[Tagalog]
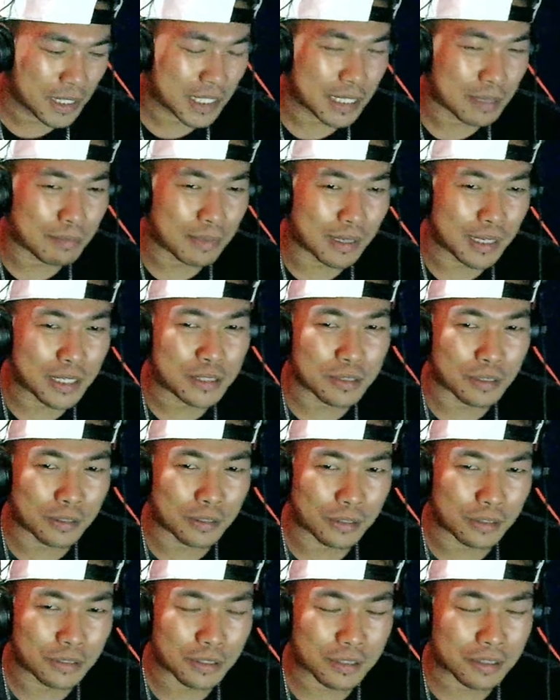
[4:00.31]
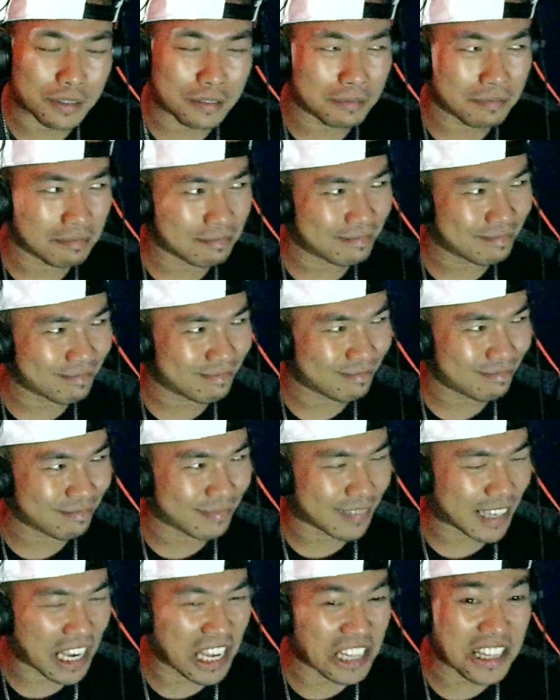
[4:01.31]
Sabay sundot
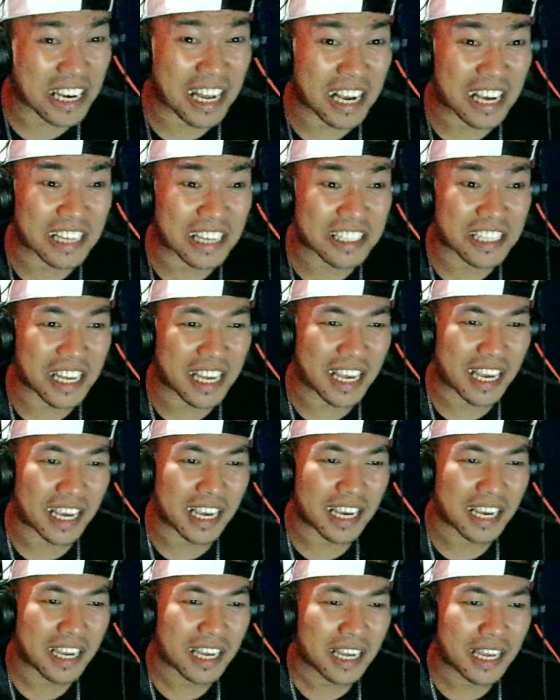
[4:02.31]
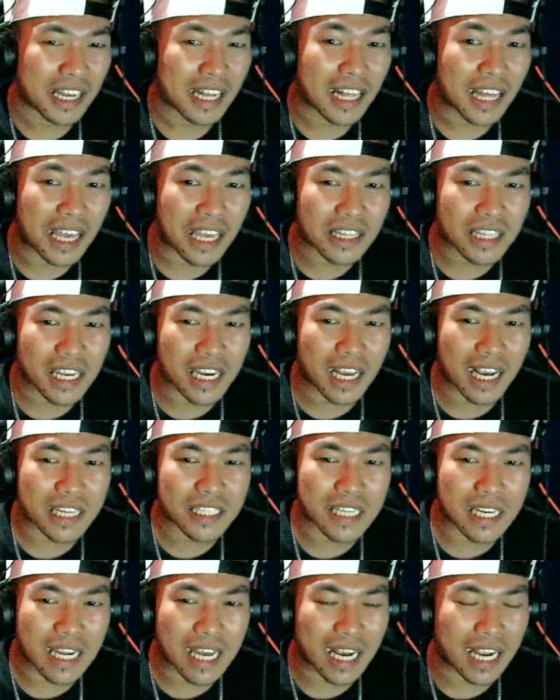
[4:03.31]
hmm, Ganyan talaga sila eh Ganyan talaga
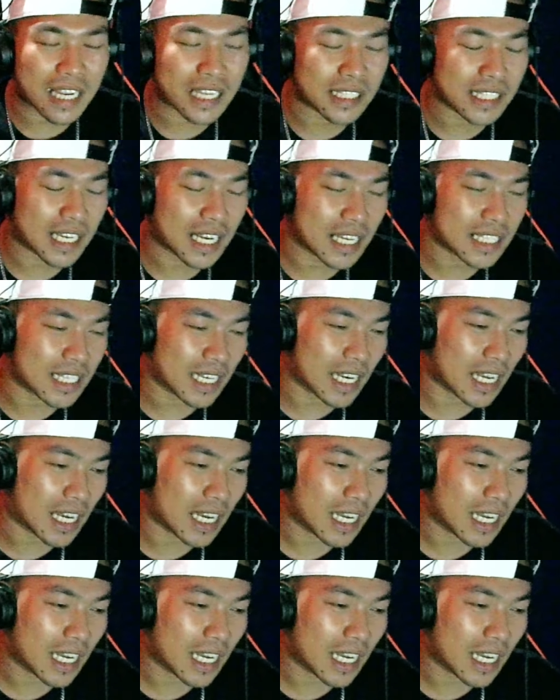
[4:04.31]
sila, ganyan talaga sila